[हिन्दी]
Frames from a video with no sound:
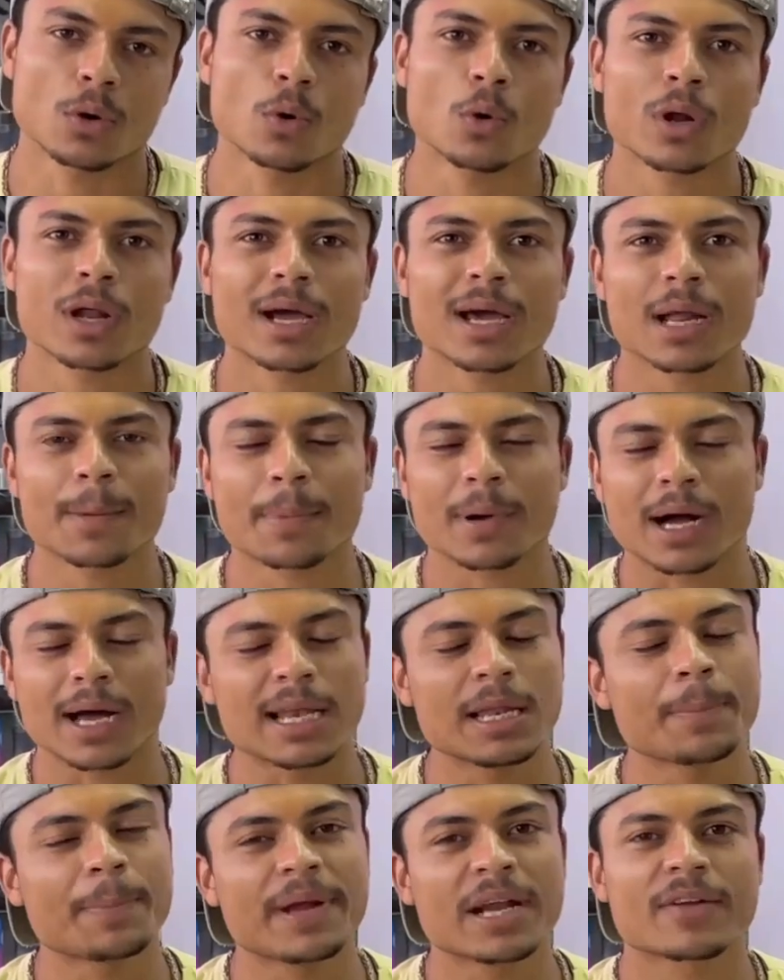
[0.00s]
और अगर आप
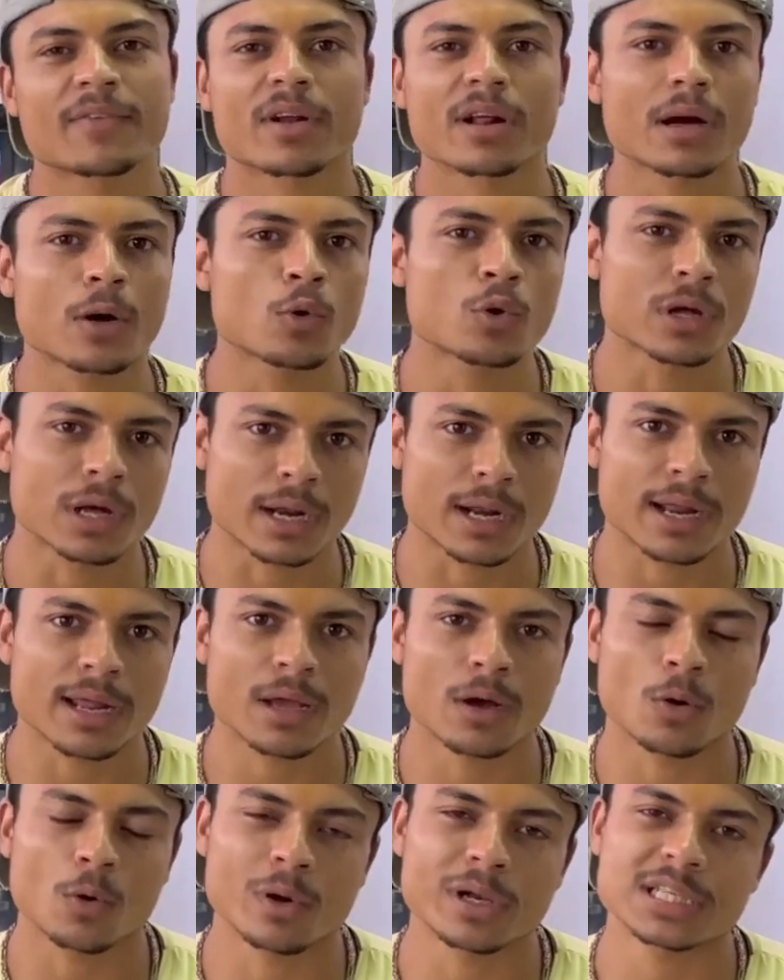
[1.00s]
खाली पेट वर्कआउट कर रहे
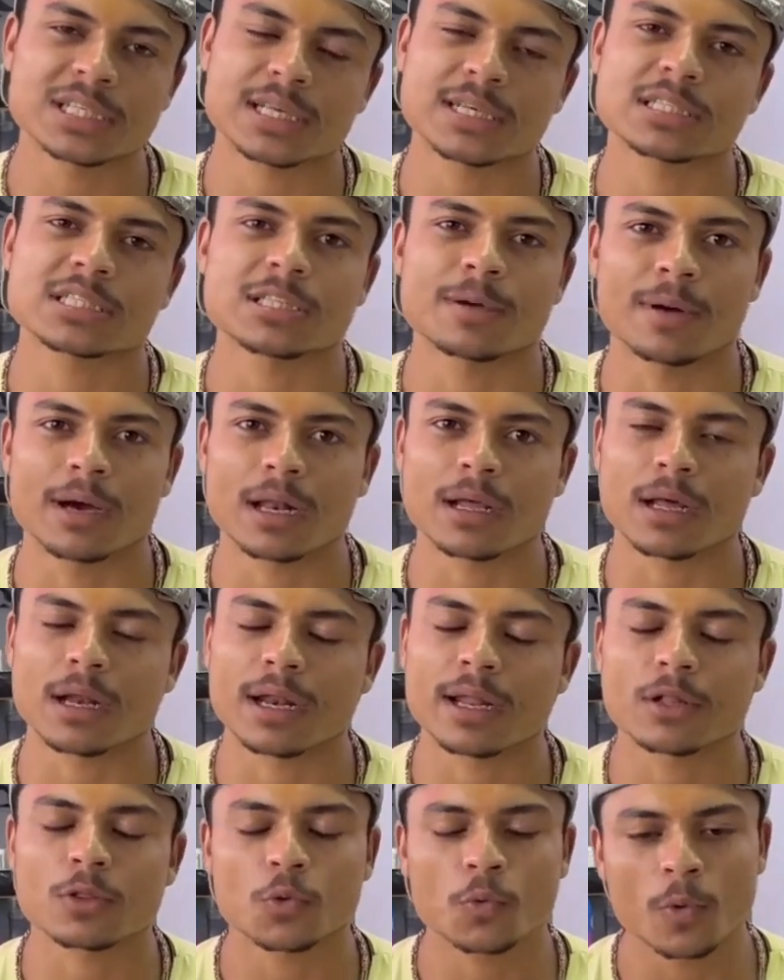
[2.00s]
हैं और इसका इस्तेमाल कर
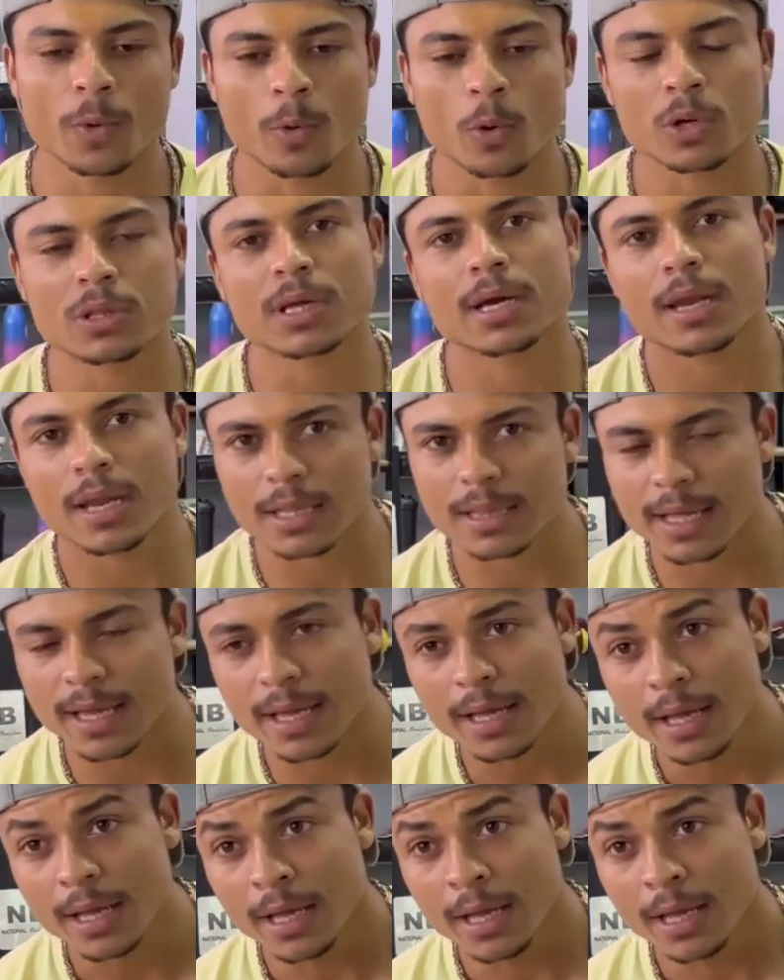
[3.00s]
रहे हैं तो वो बहुत गलत है